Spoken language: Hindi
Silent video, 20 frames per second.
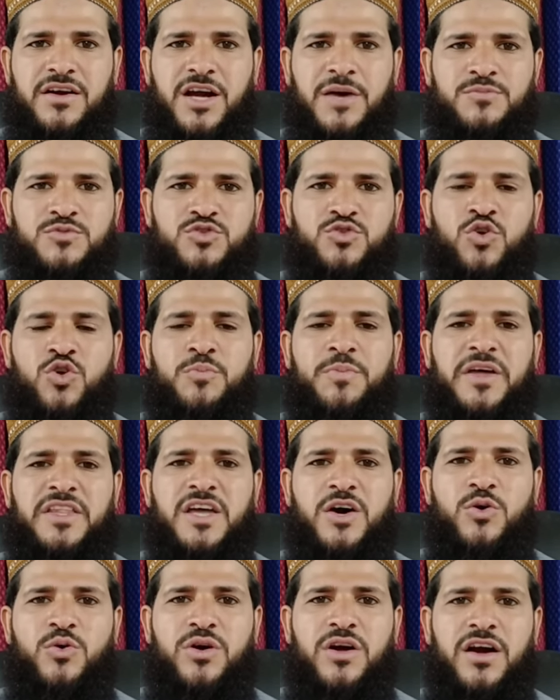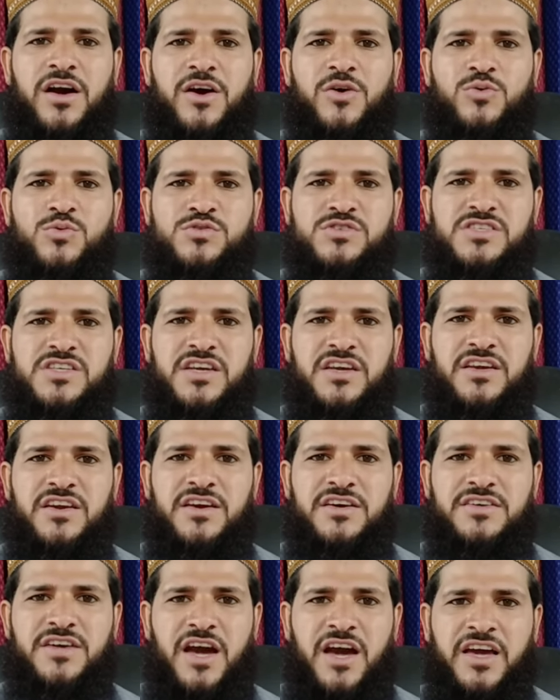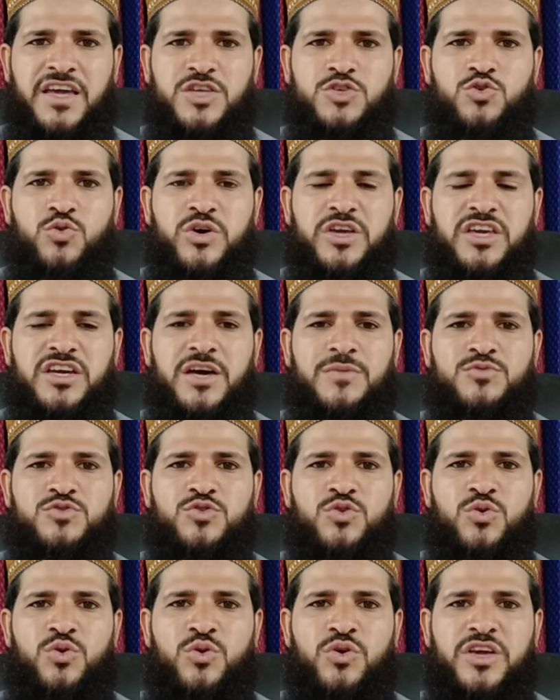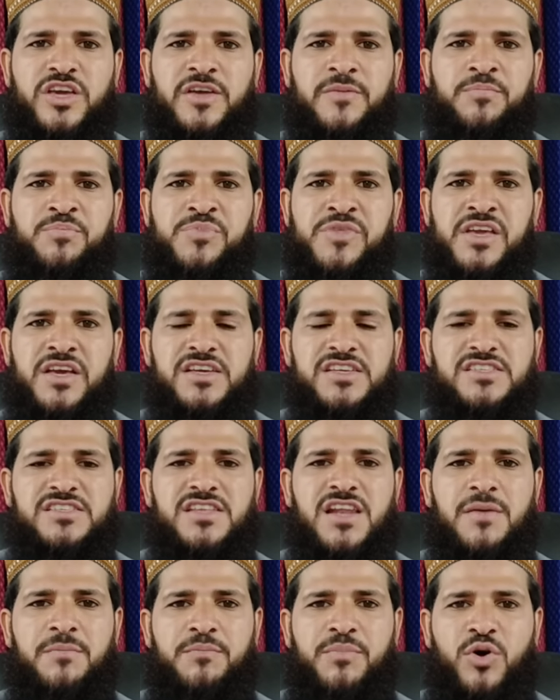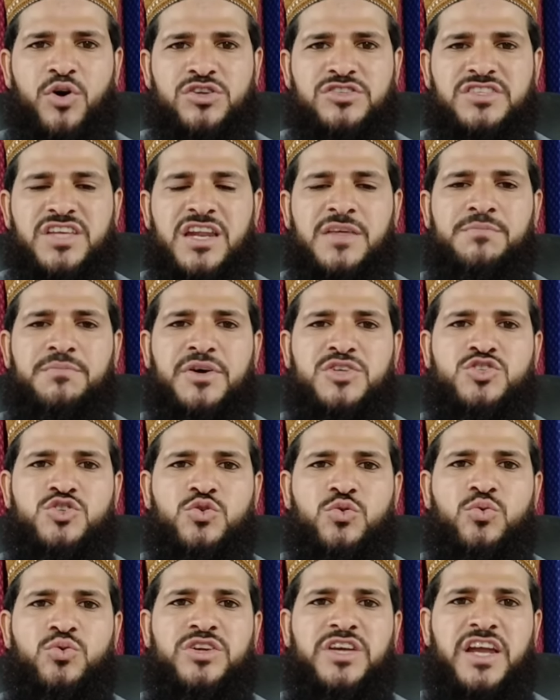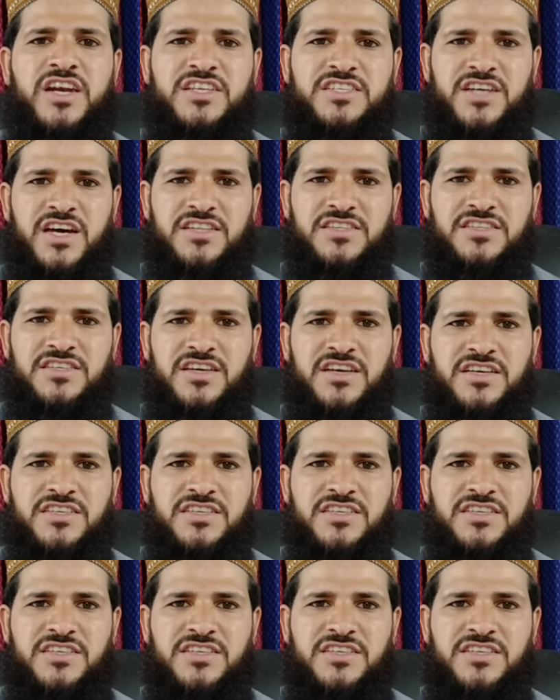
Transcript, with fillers: कमज़ोर पैदा होगा उसकी टांगे जो होगी कमज़ोर होगी इस तरह बहुत सारी बदशगुनियाँ ली जाती